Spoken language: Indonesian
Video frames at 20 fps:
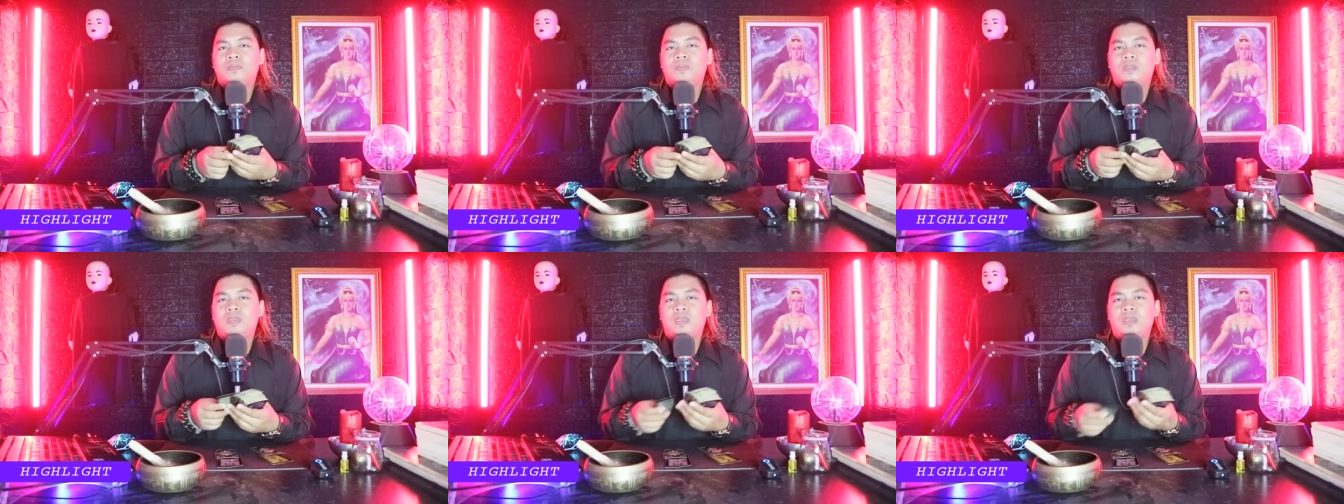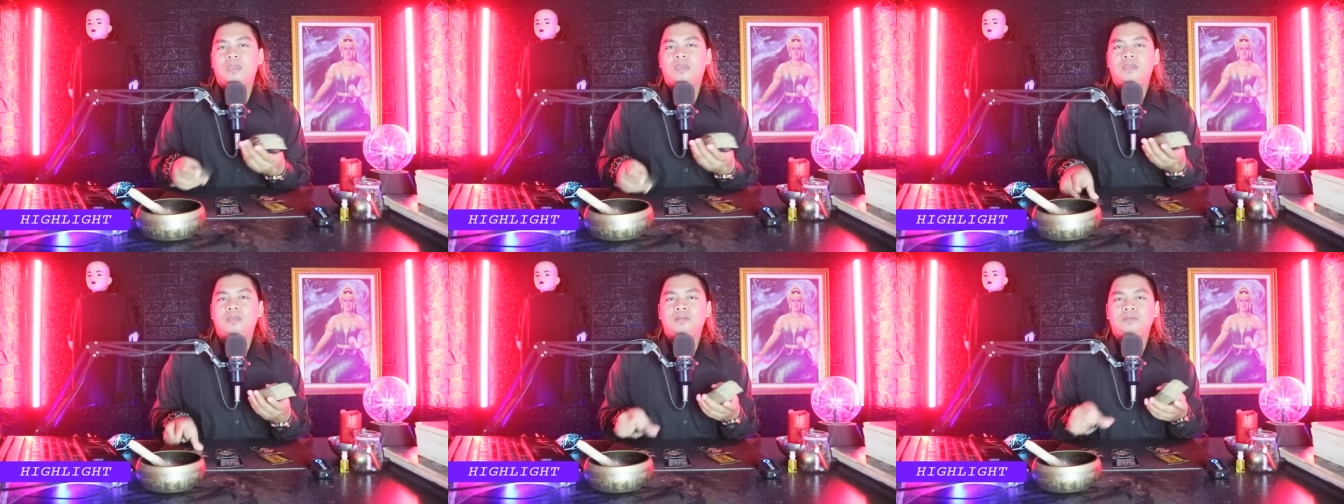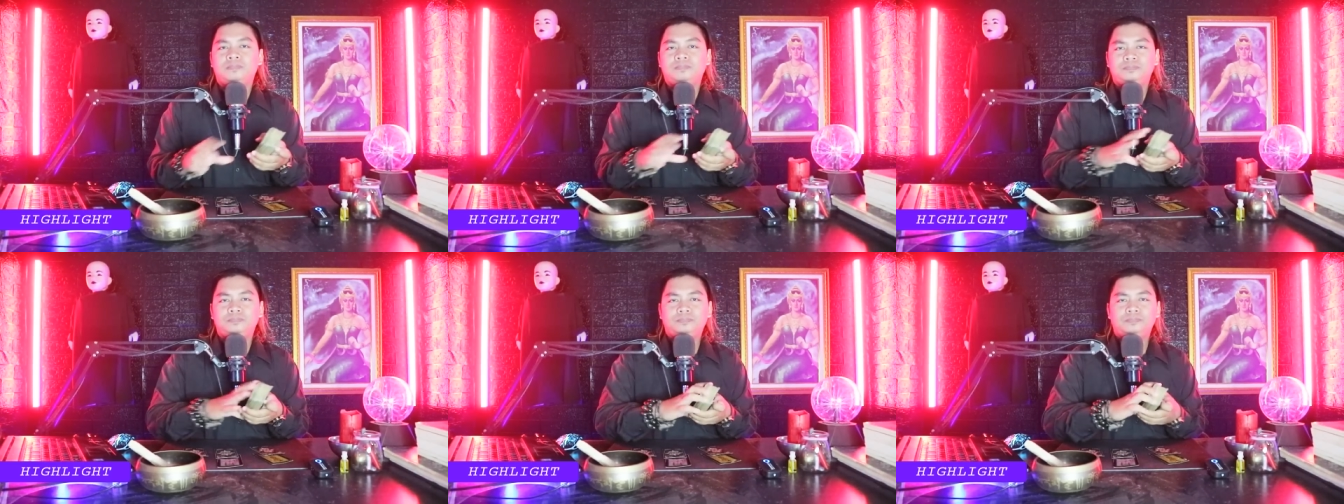Oke. Okay?
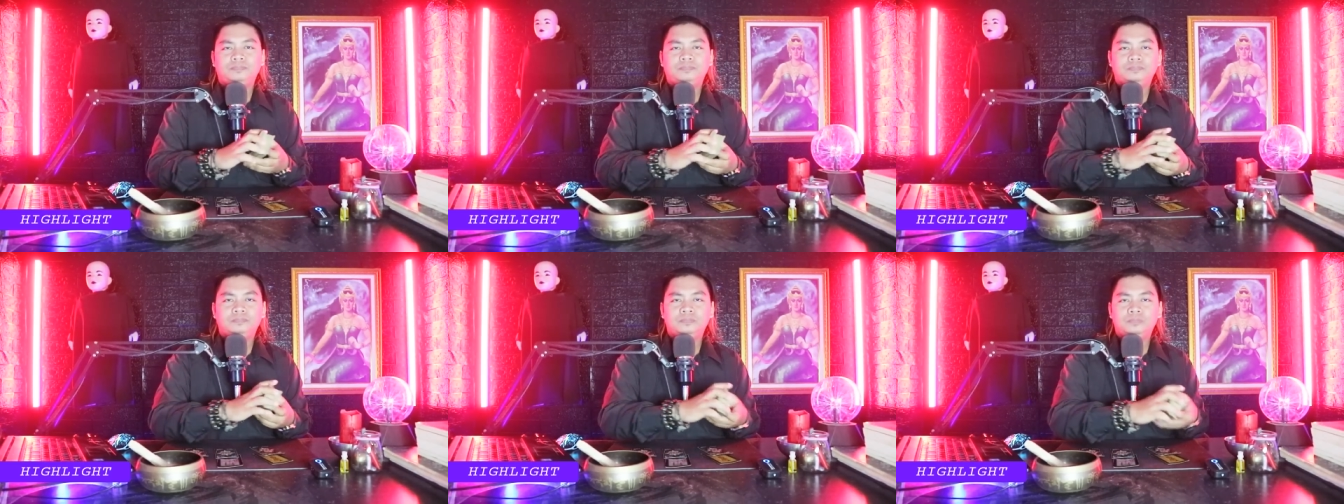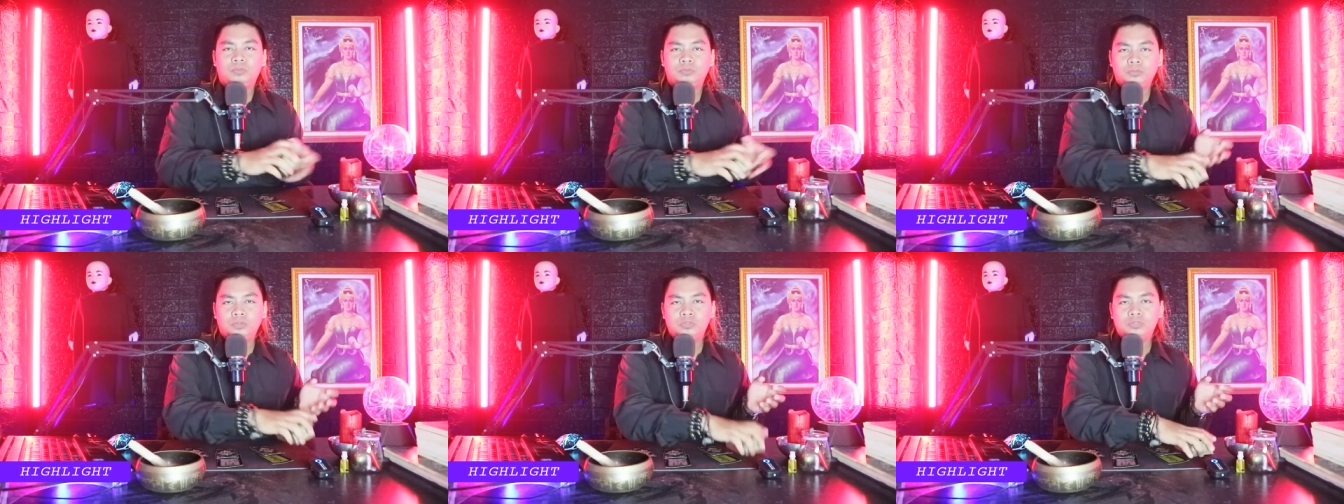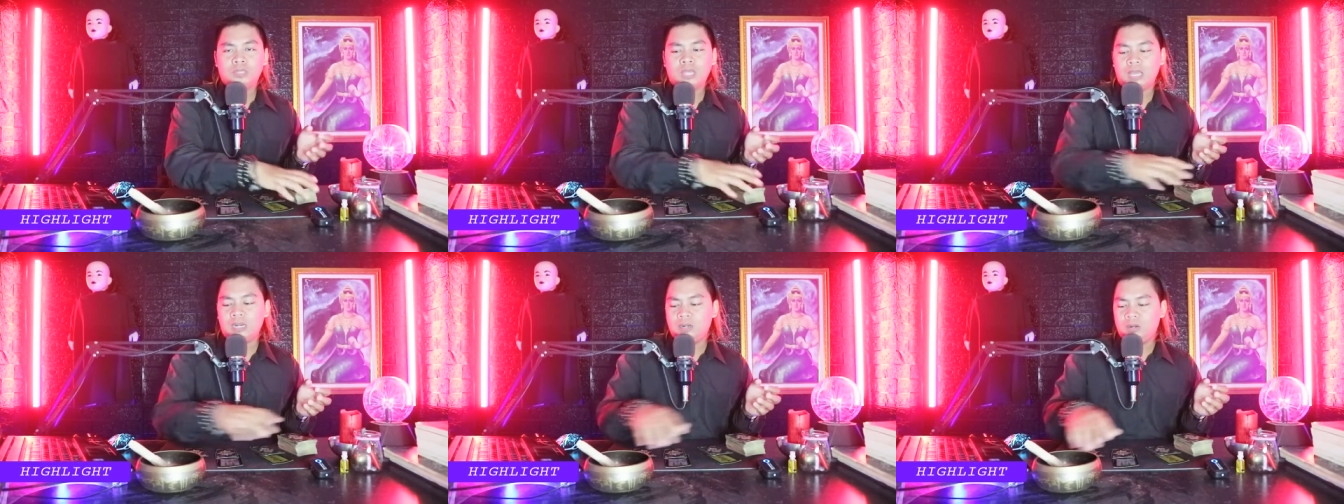
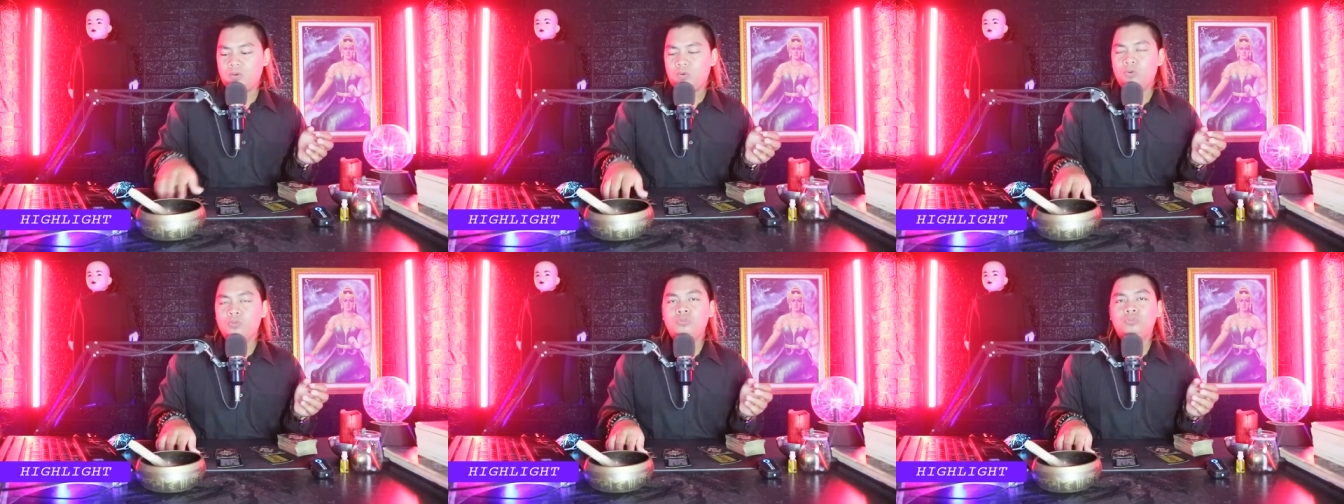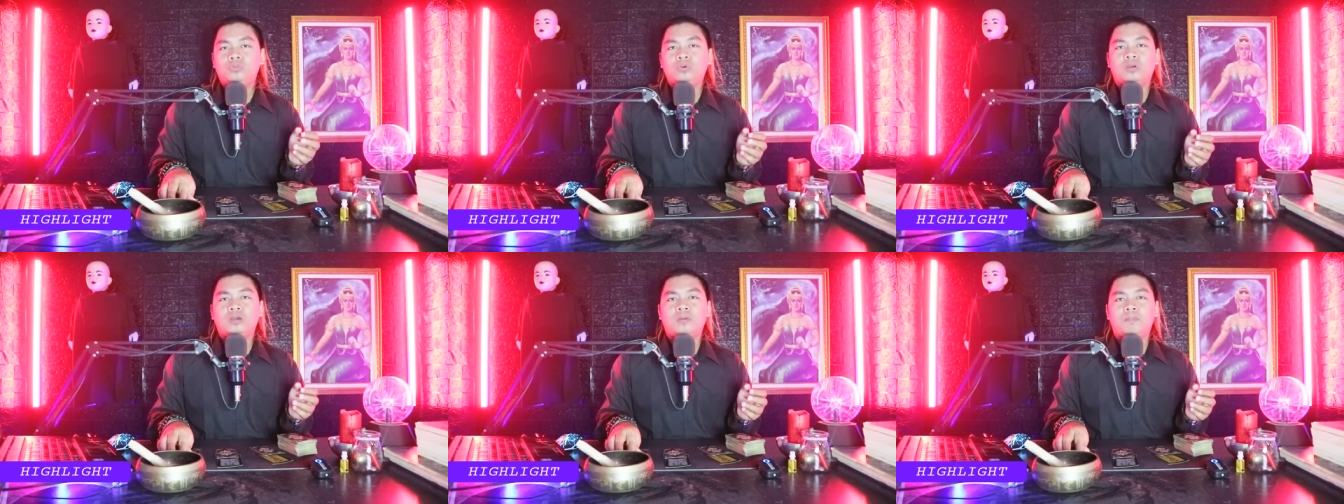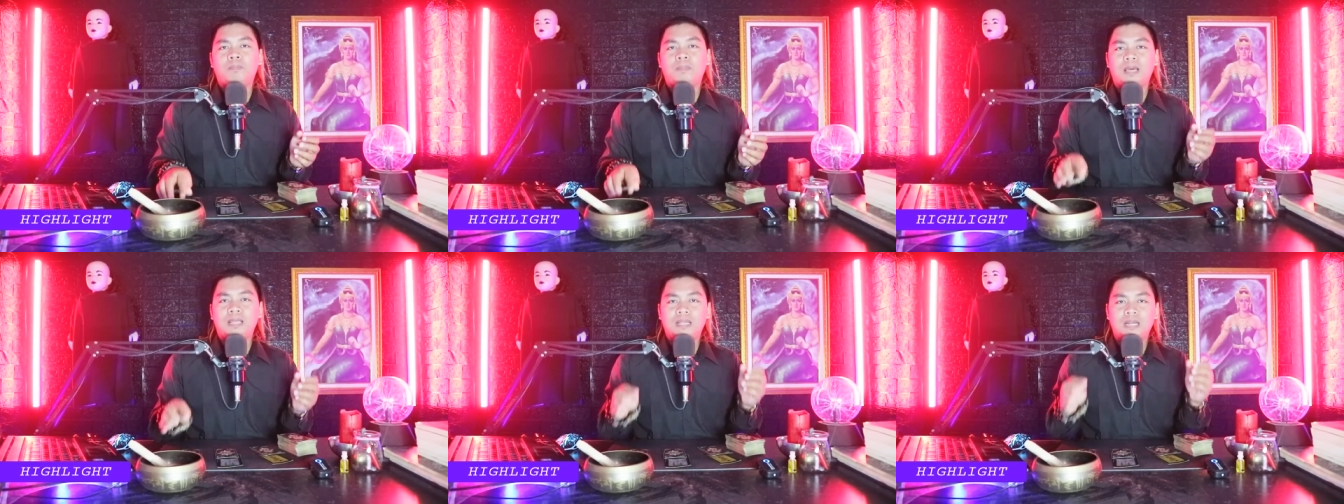Putuskan untuk
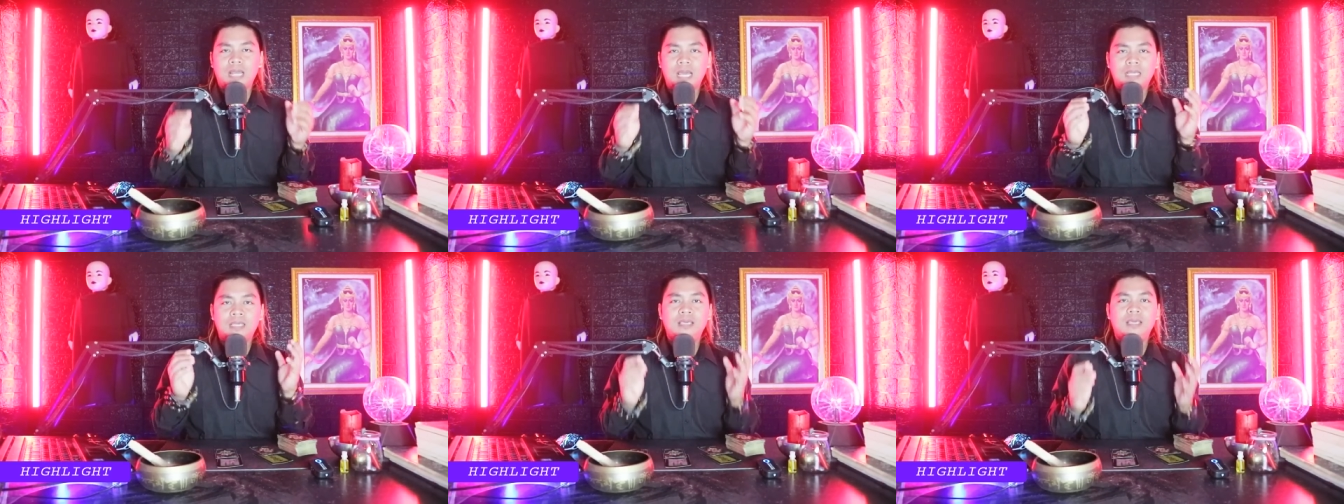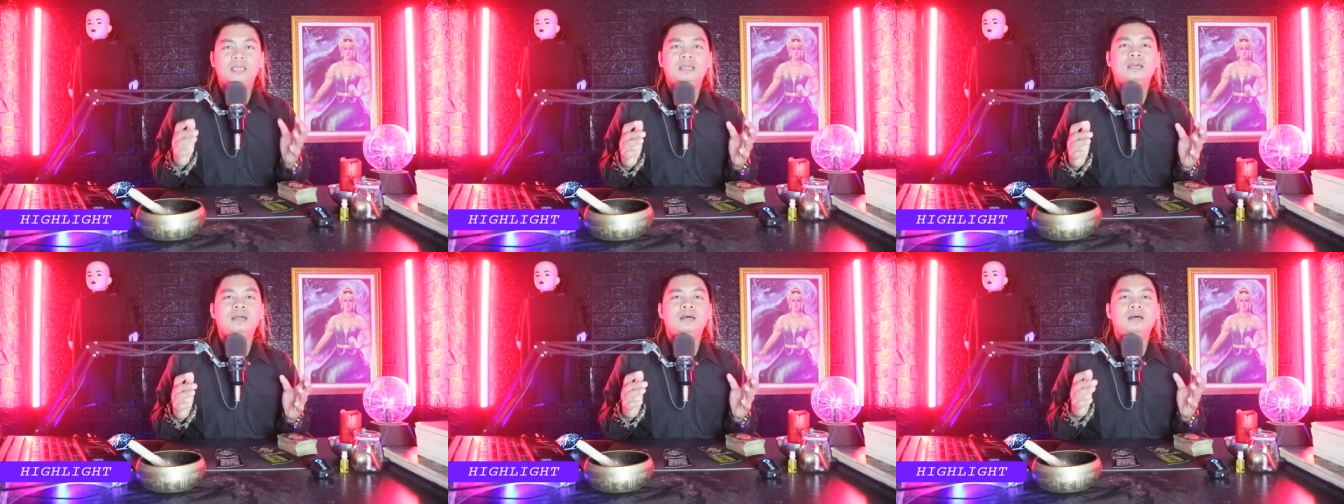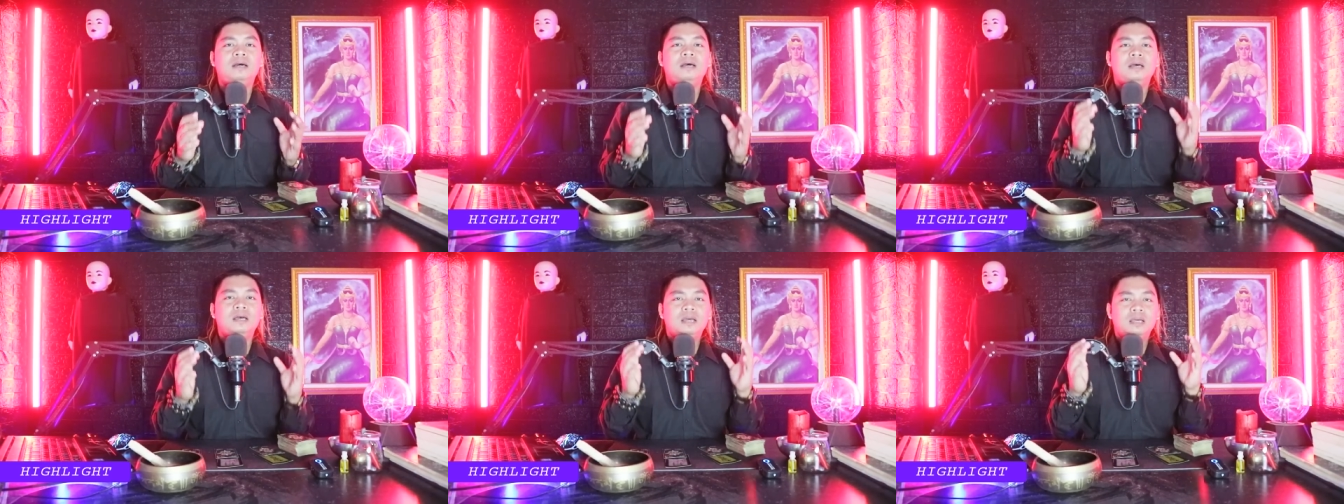kembali lagi ke